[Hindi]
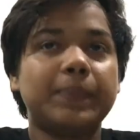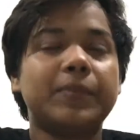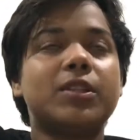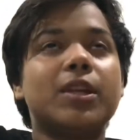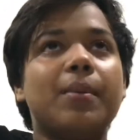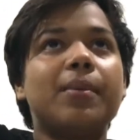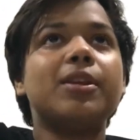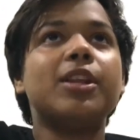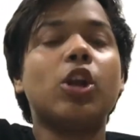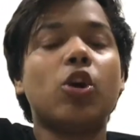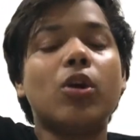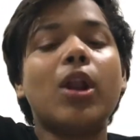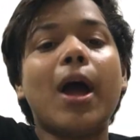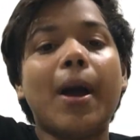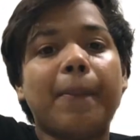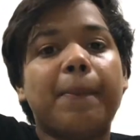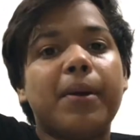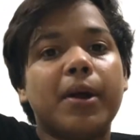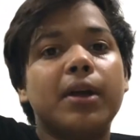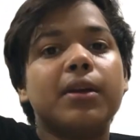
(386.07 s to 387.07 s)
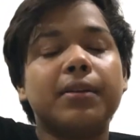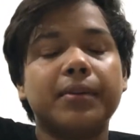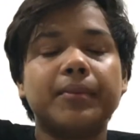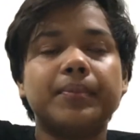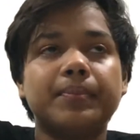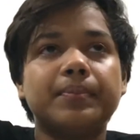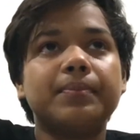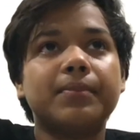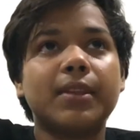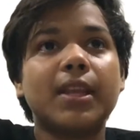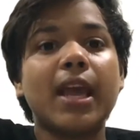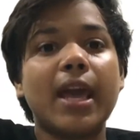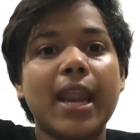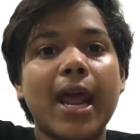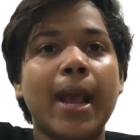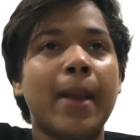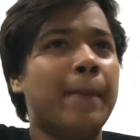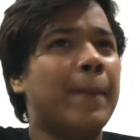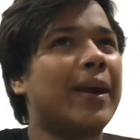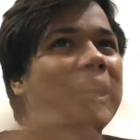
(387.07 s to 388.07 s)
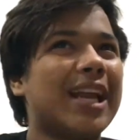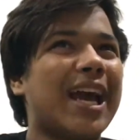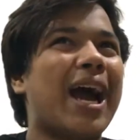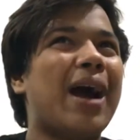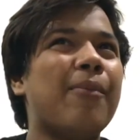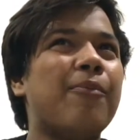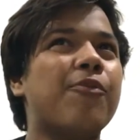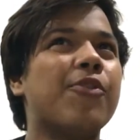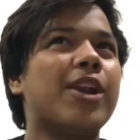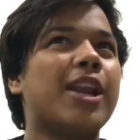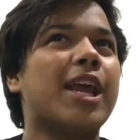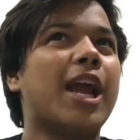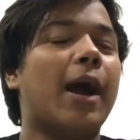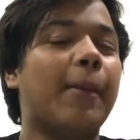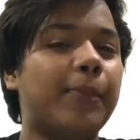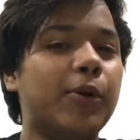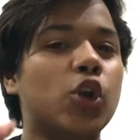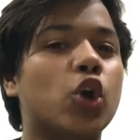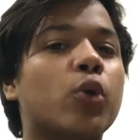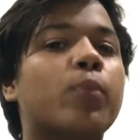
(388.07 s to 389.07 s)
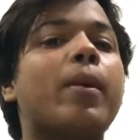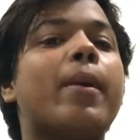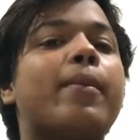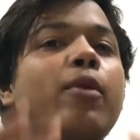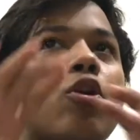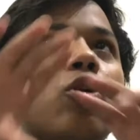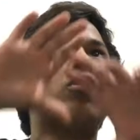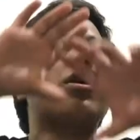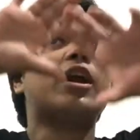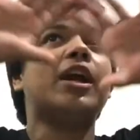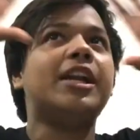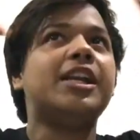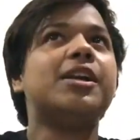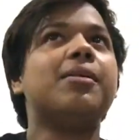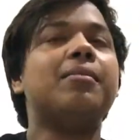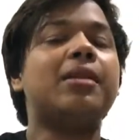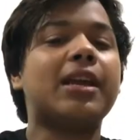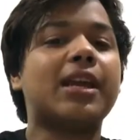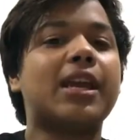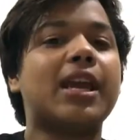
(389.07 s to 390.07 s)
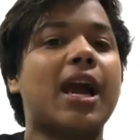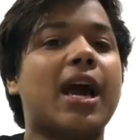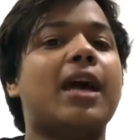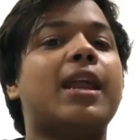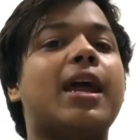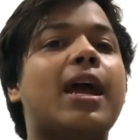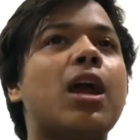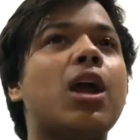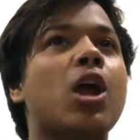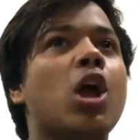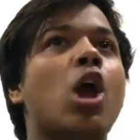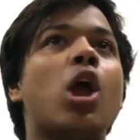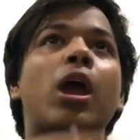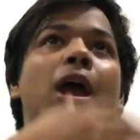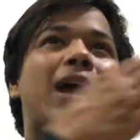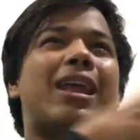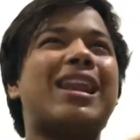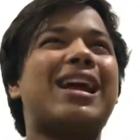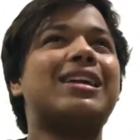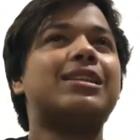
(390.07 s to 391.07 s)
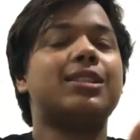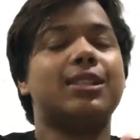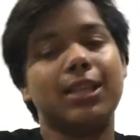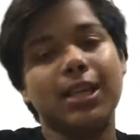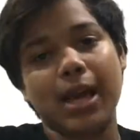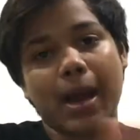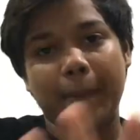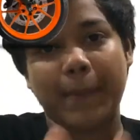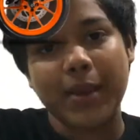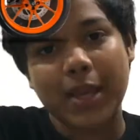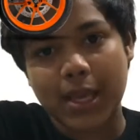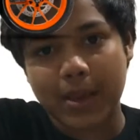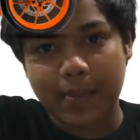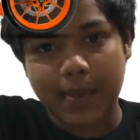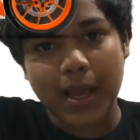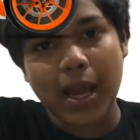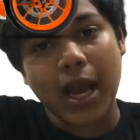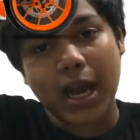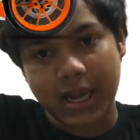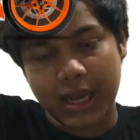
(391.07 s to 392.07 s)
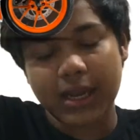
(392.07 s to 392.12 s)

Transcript: समझ रहे हो ना आप गहराई बट अब वो नहीं अब ड्यूक में भी वो के लिख के आ रहा है एनआरसी अभी की भी